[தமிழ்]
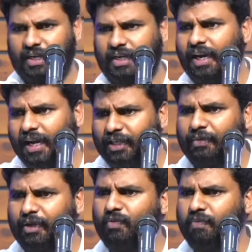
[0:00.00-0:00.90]
நீ
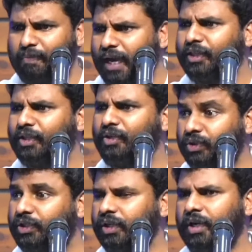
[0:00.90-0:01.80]
எல்லாத்தையுமே ரொம்ப பார்த்து
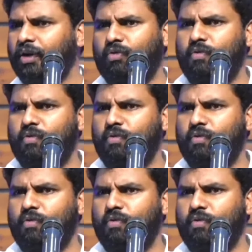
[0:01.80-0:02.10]
யோசிச்சு